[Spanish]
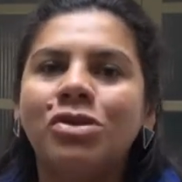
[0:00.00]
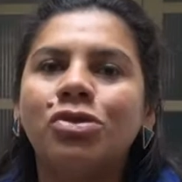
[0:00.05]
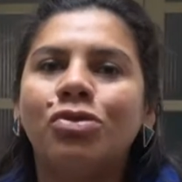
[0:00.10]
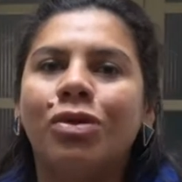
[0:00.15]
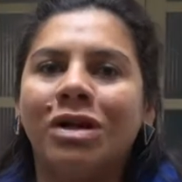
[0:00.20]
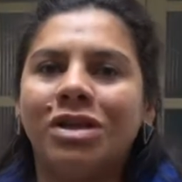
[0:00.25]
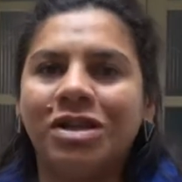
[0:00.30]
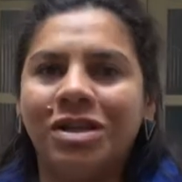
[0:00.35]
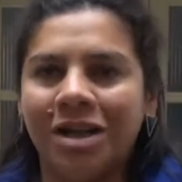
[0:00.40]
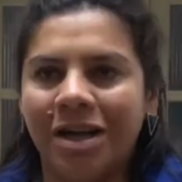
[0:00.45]
su
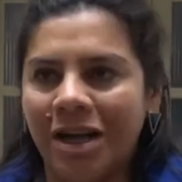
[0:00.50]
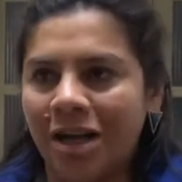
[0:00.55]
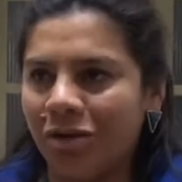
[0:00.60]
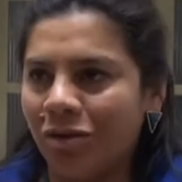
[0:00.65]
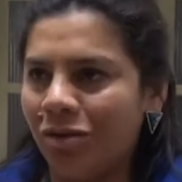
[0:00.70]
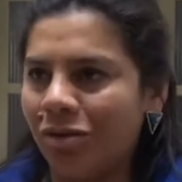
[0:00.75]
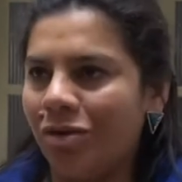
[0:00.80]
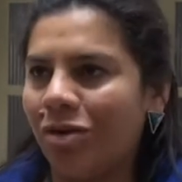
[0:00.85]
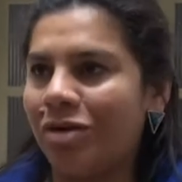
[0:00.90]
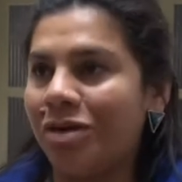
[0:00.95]

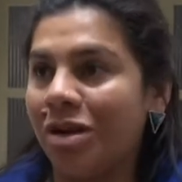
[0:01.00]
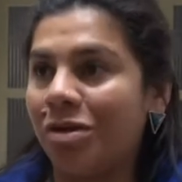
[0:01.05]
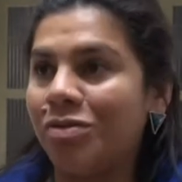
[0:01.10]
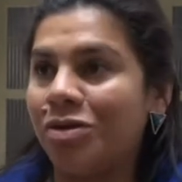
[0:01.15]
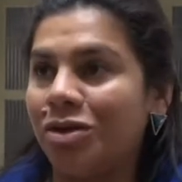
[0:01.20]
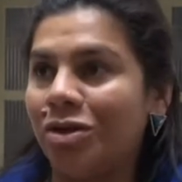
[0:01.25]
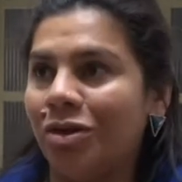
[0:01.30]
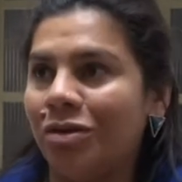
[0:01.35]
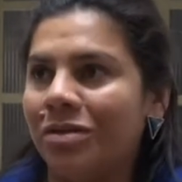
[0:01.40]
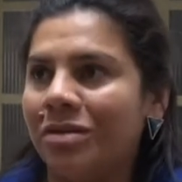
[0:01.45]
bachillerato, otra
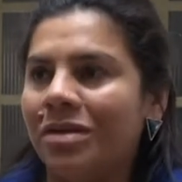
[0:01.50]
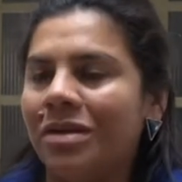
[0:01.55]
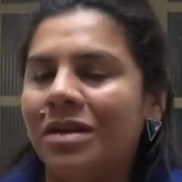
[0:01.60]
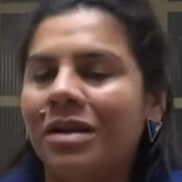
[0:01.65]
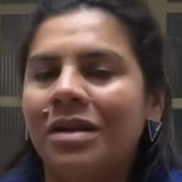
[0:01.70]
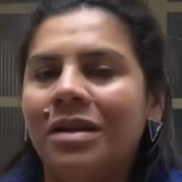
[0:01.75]
opción